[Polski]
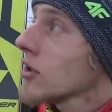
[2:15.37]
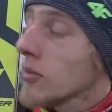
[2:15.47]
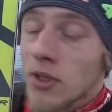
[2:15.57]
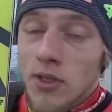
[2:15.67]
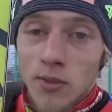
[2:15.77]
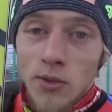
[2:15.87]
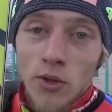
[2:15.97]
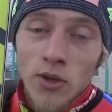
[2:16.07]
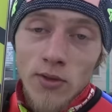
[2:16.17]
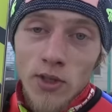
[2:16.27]
żeby, żeby
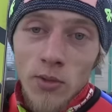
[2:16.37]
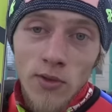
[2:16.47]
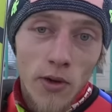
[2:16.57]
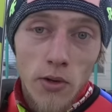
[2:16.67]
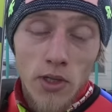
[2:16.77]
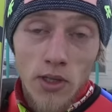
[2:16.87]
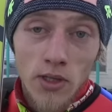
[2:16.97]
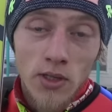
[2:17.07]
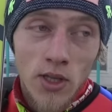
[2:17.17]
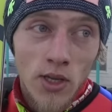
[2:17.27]
tory wytrzymywały
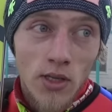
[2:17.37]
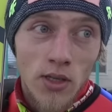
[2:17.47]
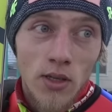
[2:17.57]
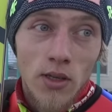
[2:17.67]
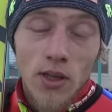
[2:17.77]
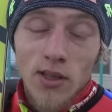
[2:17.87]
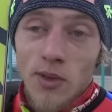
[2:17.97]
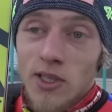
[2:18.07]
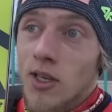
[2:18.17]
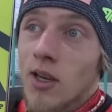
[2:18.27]
i, i śnieg na
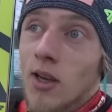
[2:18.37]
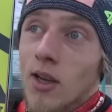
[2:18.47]
spadzie.